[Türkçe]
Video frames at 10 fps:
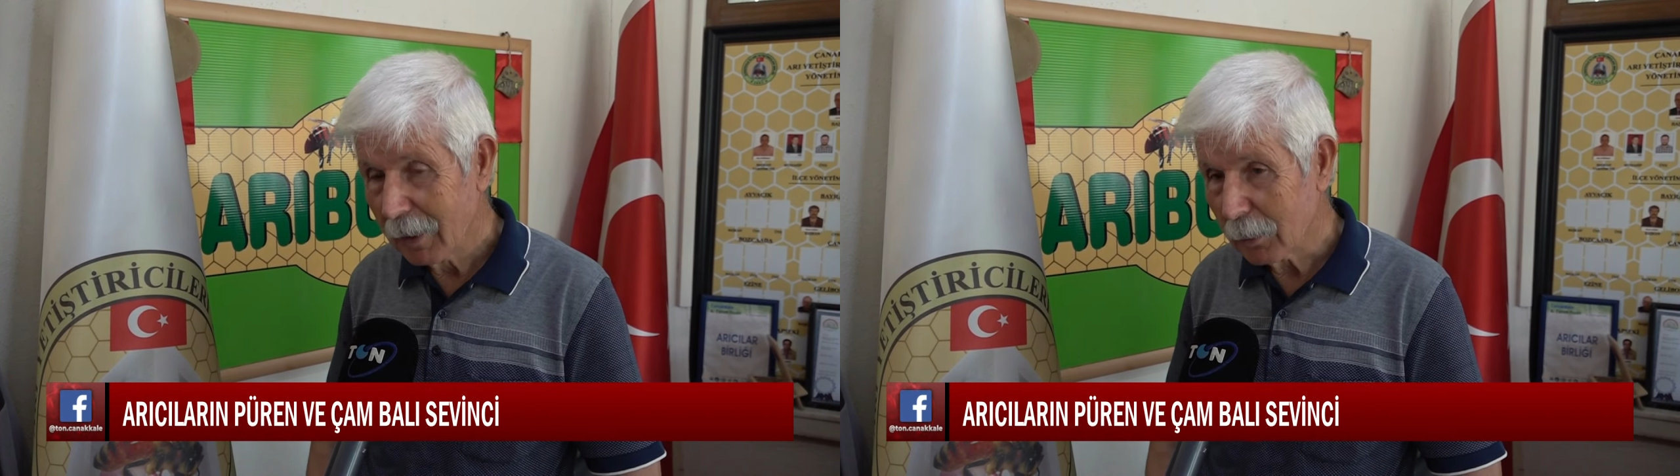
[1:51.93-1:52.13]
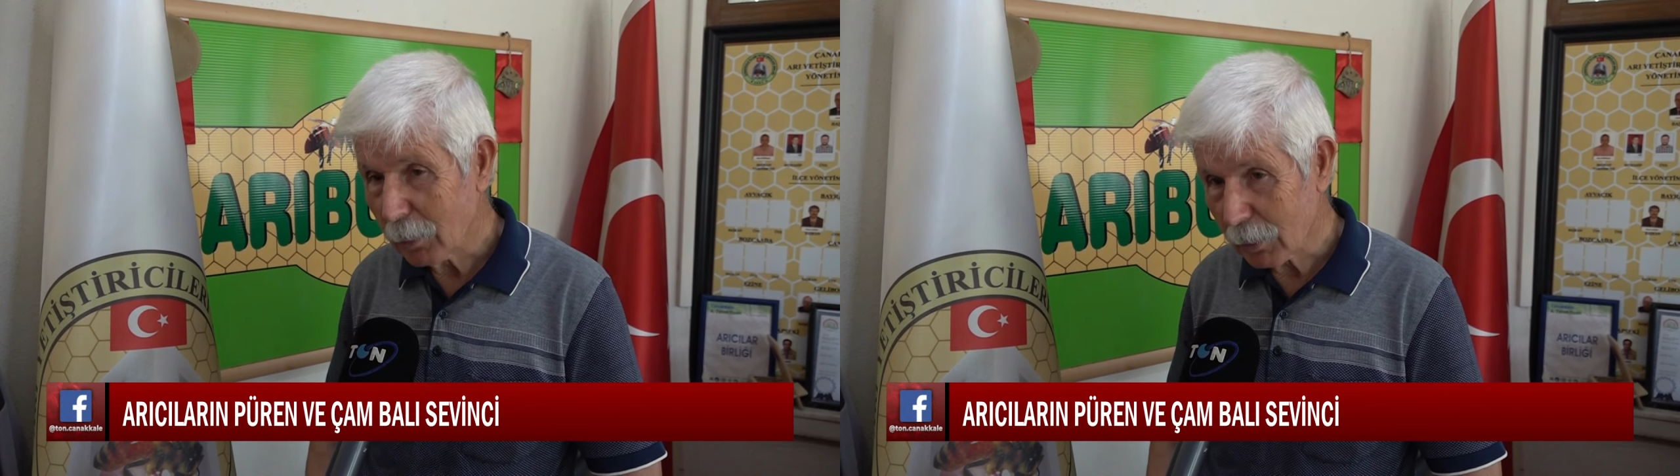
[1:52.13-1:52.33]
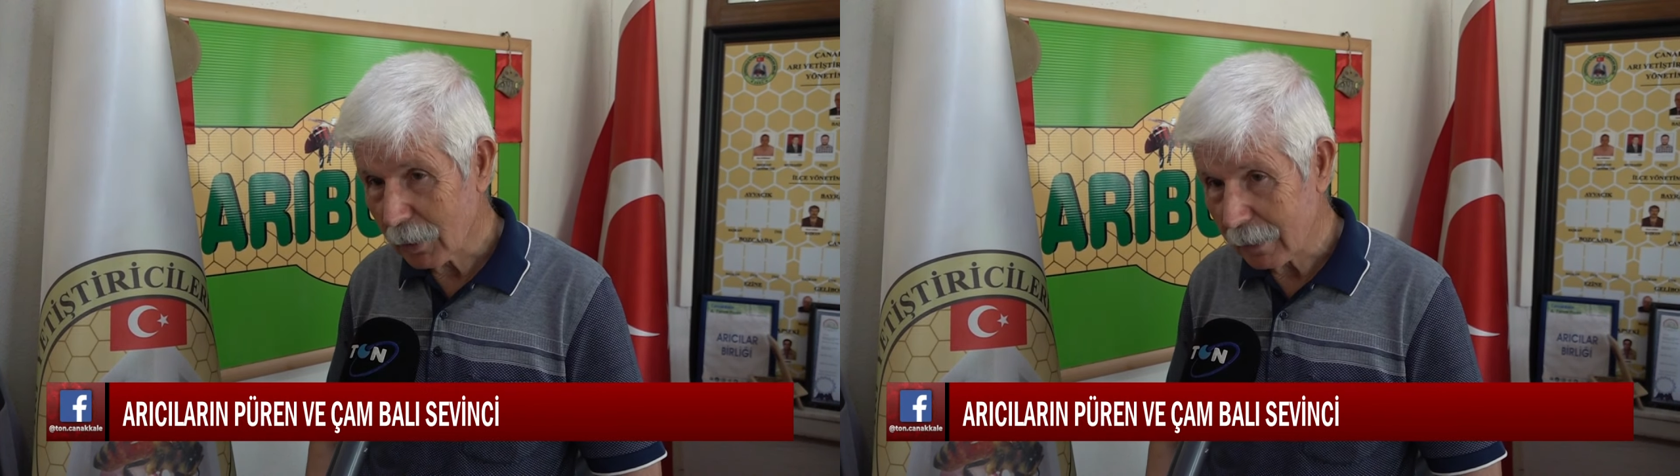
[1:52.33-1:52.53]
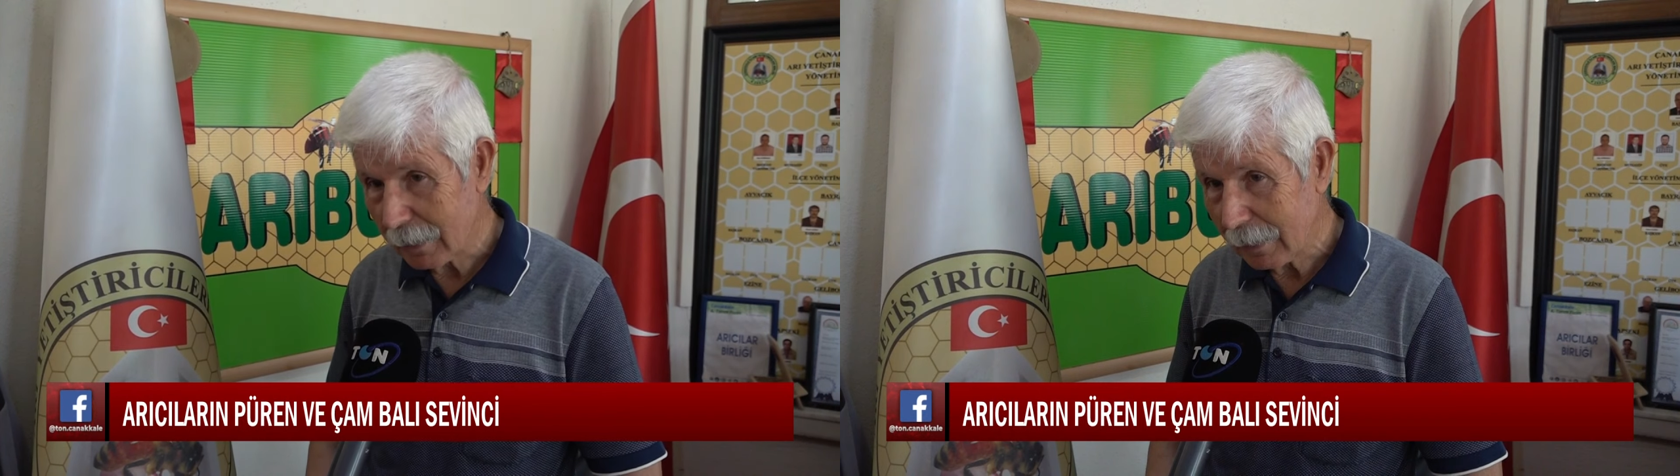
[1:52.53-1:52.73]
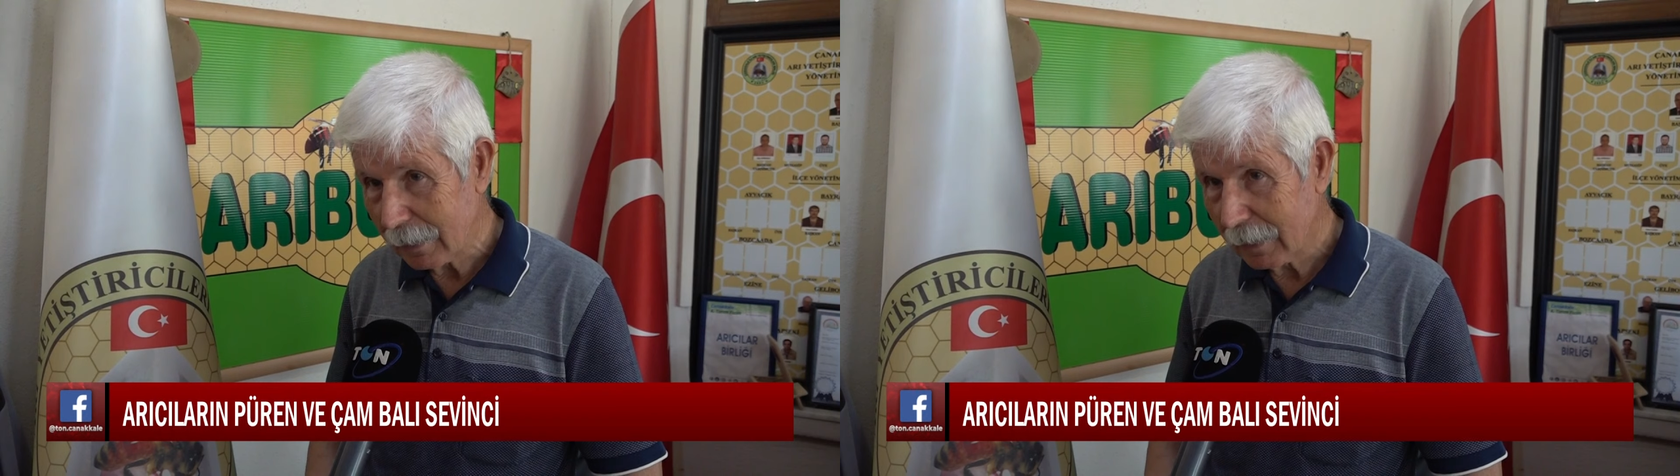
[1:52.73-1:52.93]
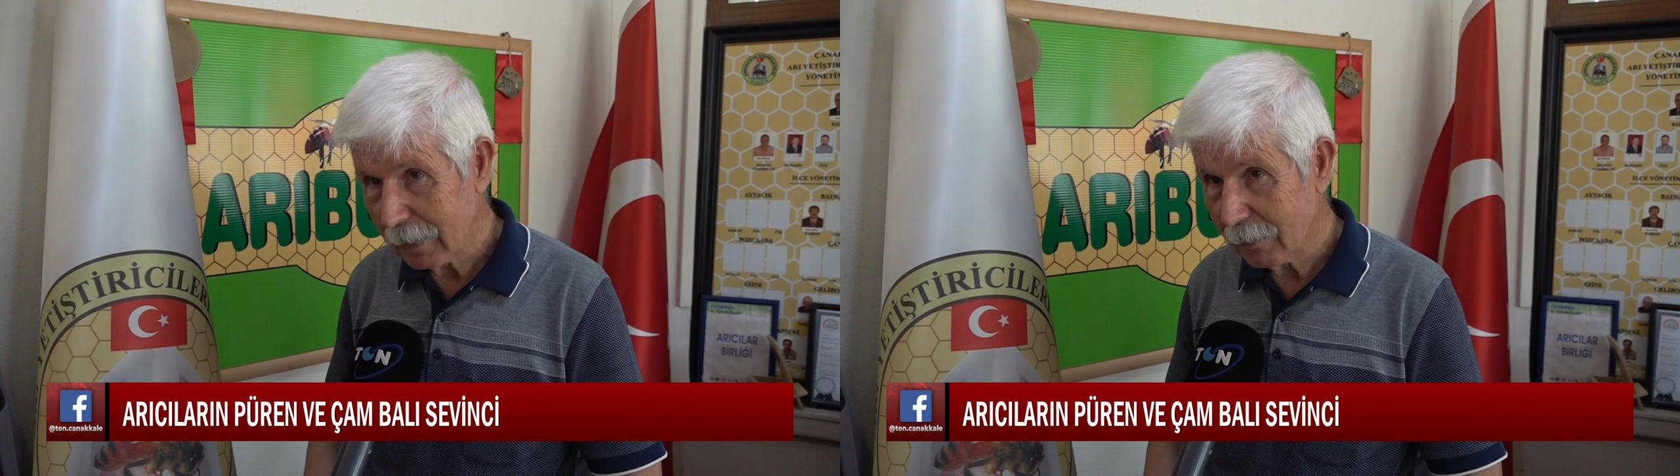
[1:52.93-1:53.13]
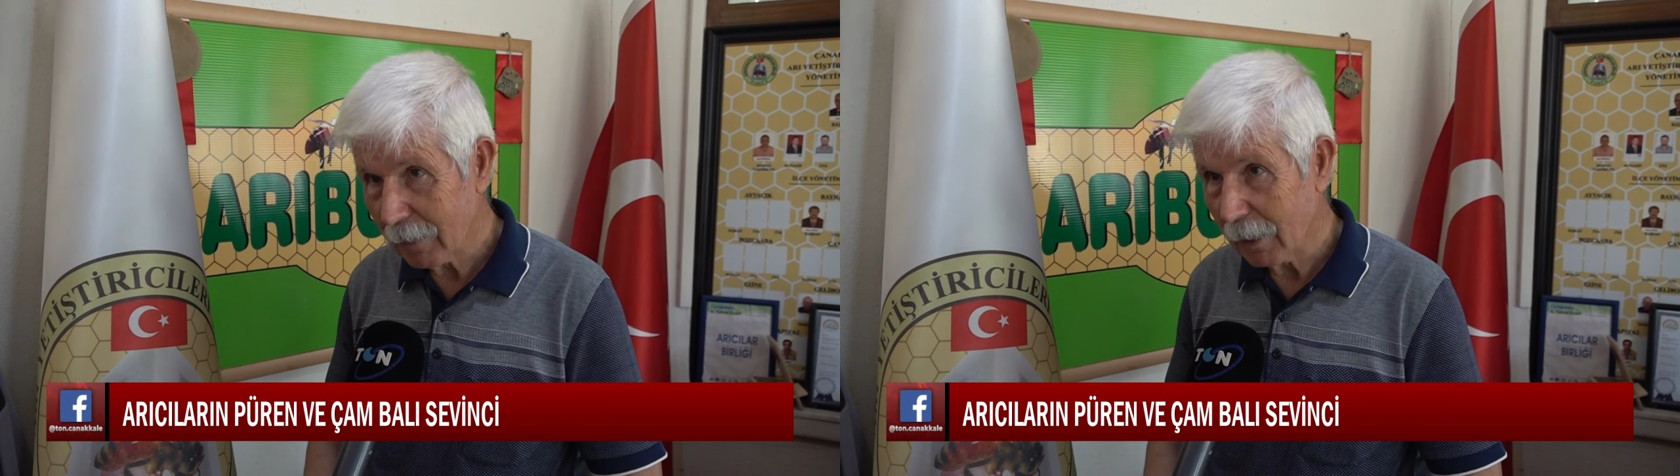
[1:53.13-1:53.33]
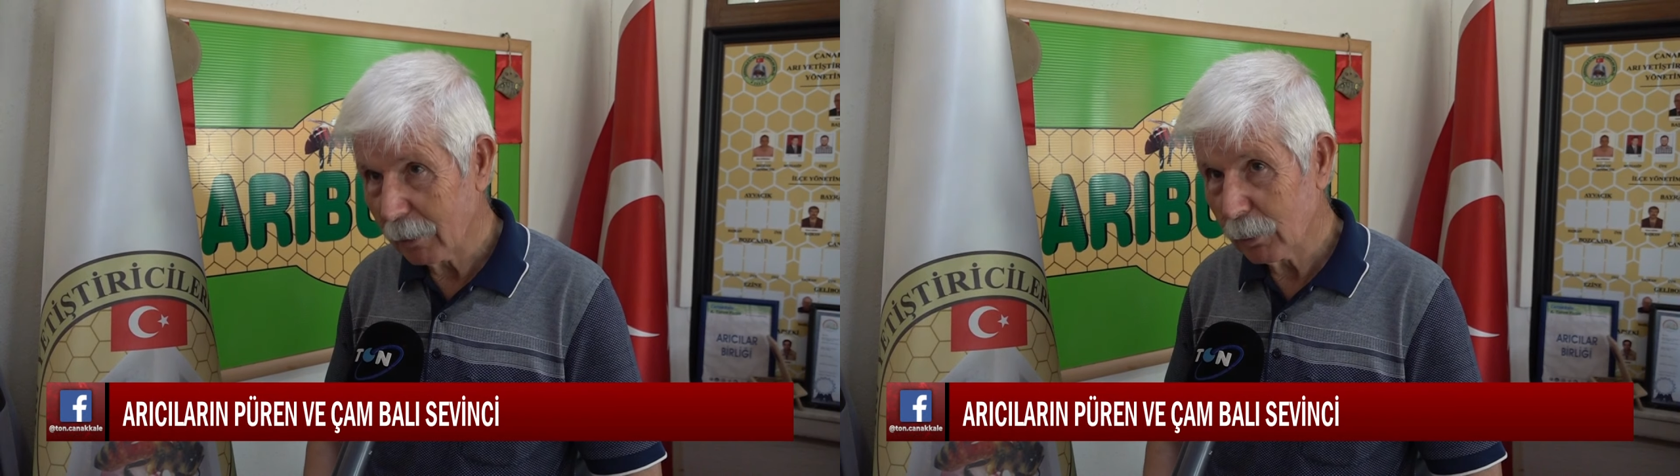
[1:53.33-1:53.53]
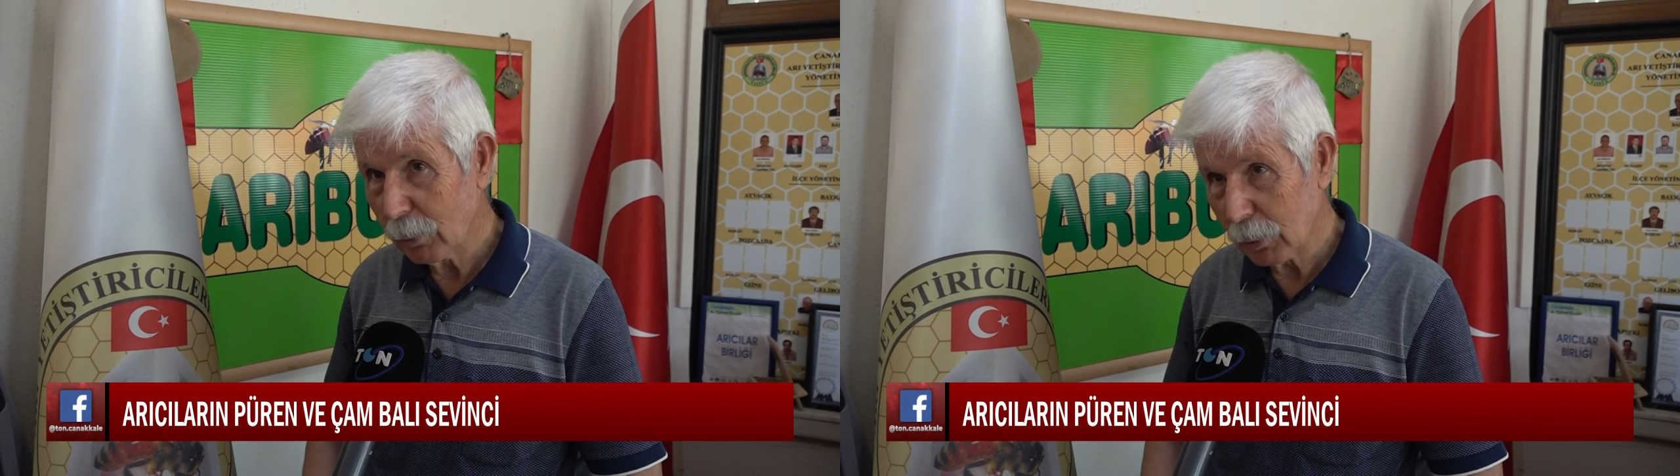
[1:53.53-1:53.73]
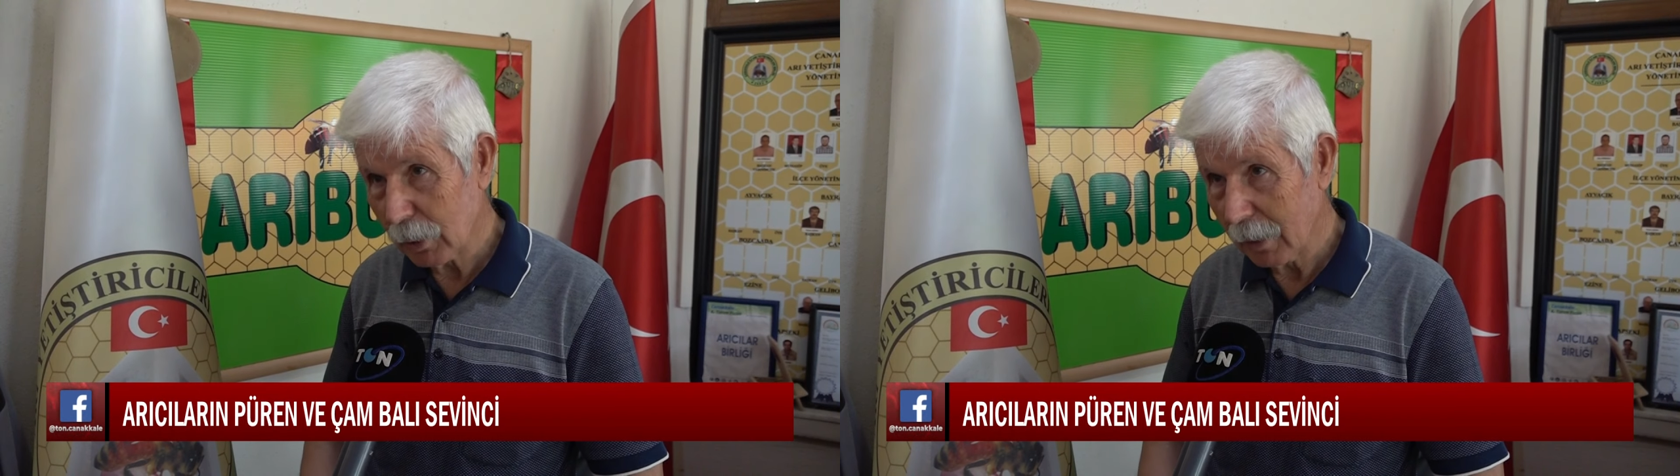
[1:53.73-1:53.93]
Türkçesi veya
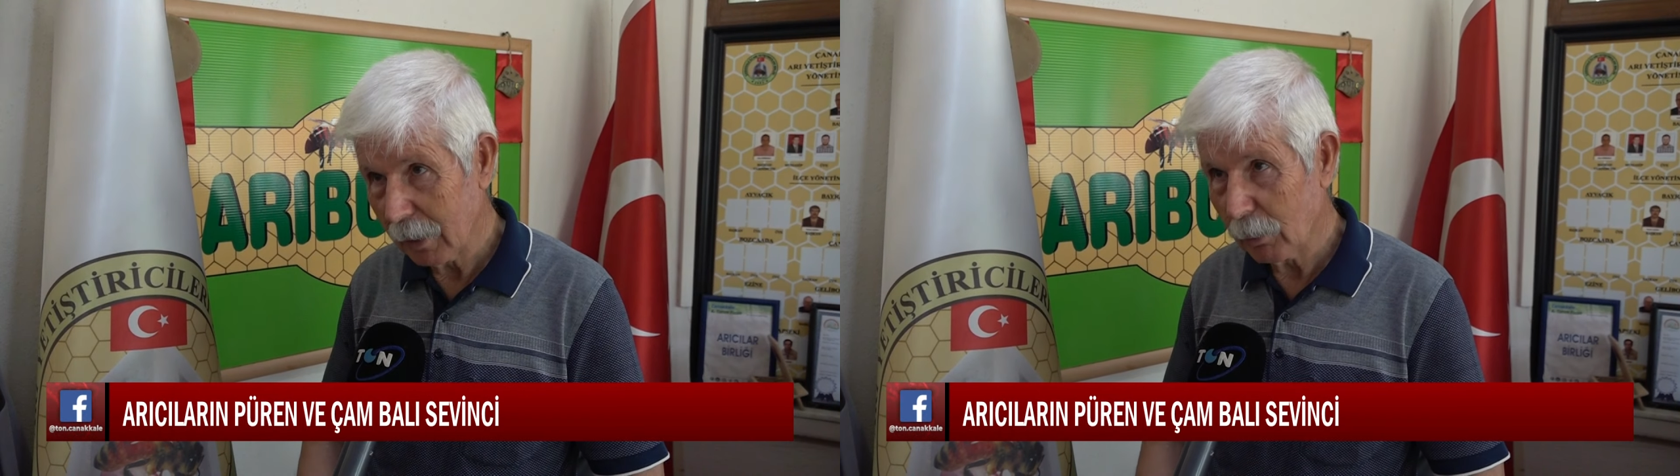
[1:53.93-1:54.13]
Türkçe